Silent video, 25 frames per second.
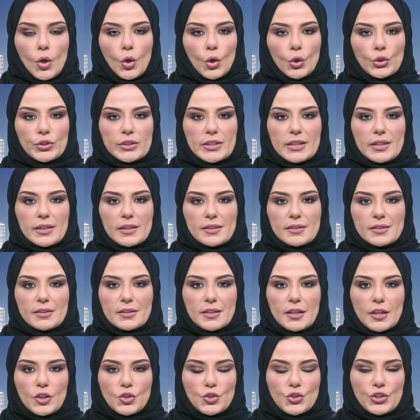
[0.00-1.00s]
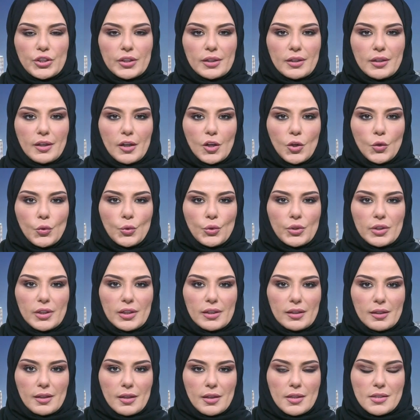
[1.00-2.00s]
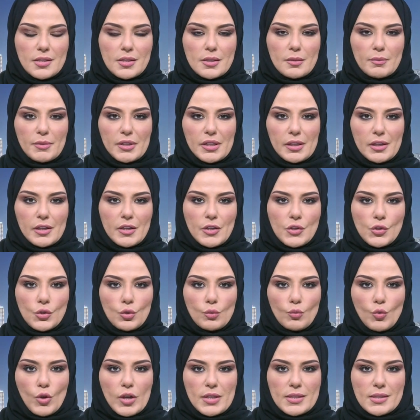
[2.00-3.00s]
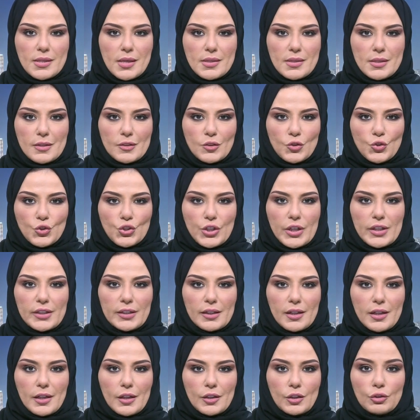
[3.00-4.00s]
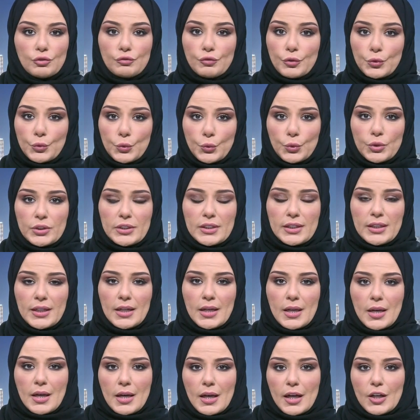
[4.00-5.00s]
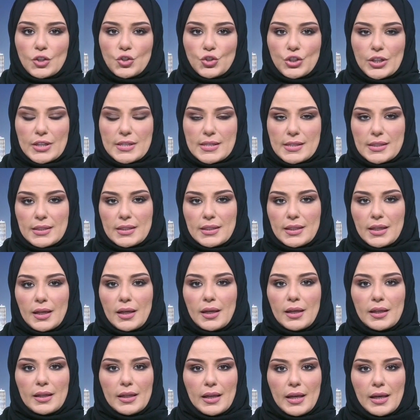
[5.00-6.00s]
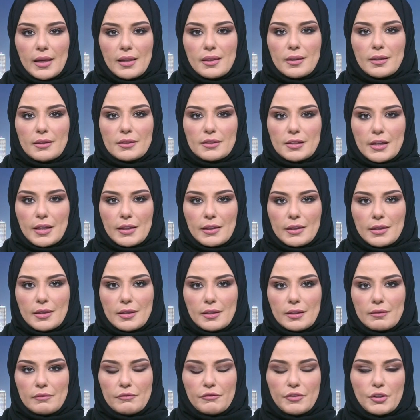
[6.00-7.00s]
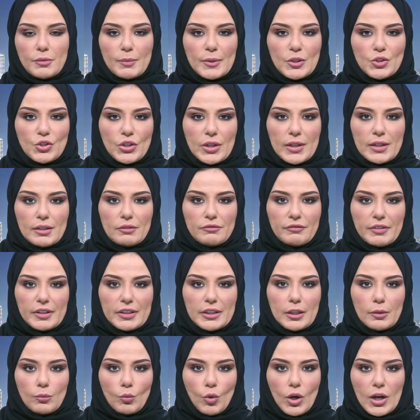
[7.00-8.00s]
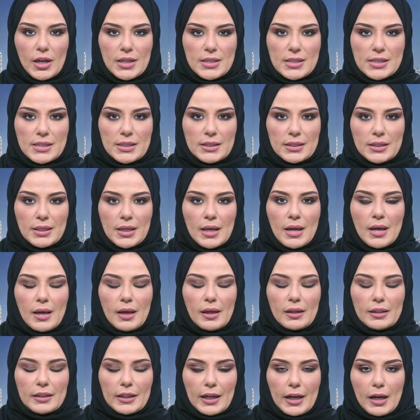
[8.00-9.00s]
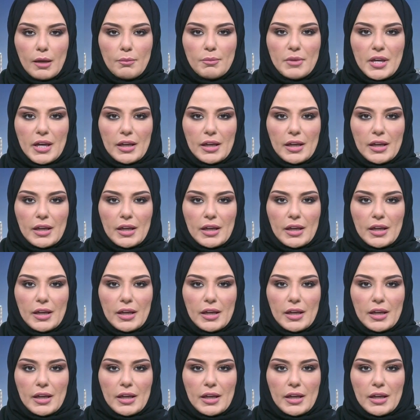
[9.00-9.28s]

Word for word: اختيرت الشيخة حور القاسمي رئيس مؤسسة الشارقة للفنون الشخصية الأكثر تأثيرا في مجال الفن المعاصر لعام